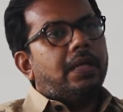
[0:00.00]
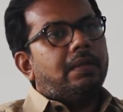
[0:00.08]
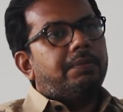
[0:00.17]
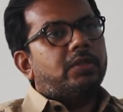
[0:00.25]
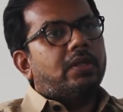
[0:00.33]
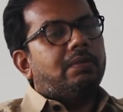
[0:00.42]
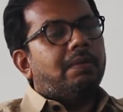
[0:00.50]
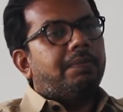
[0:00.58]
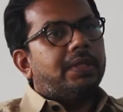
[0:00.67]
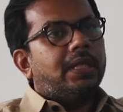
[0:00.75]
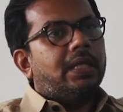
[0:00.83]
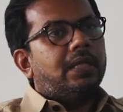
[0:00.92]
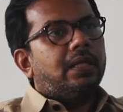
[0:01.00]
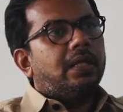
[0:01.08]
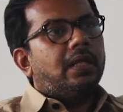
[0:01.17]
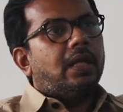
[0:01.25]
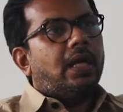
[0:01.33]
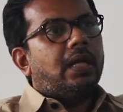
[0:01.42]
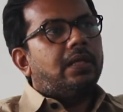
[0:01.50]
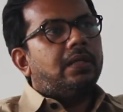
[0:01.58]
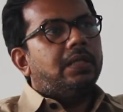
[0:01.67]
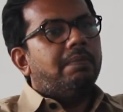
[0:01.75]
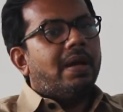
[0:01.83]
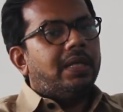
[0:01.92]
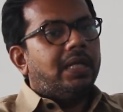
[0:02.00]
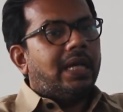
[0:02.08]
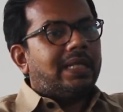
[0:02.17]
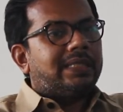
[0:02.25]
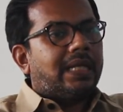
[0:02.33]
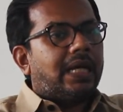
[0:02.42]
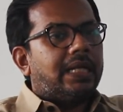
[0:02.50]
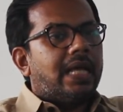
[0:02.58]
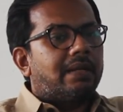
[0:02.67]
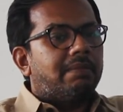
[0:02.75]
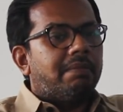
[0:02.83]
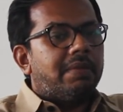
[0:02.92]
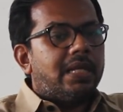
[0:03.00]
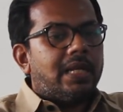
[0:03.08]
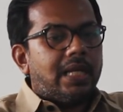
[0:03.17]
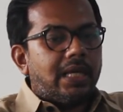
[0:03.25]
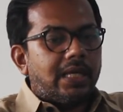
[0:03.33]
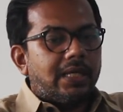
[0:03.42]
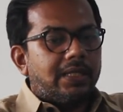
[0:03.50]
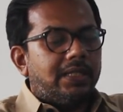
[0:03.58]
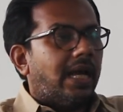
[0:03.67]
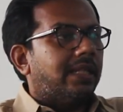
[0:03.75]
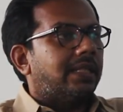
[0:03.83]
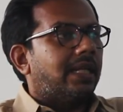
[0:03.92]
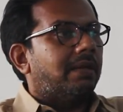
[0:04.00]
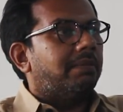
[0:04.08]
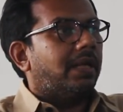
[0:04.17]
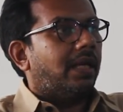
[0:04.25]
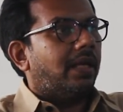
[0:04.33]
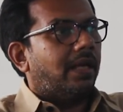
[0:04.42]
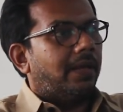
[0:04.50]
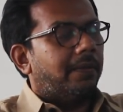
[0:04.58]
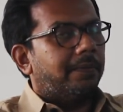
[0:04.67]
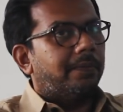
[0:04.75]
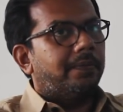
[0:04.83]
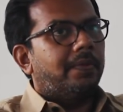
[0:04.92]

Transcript: ada persoalan lebih penting dibandingkan sekedar memilih di antara mereka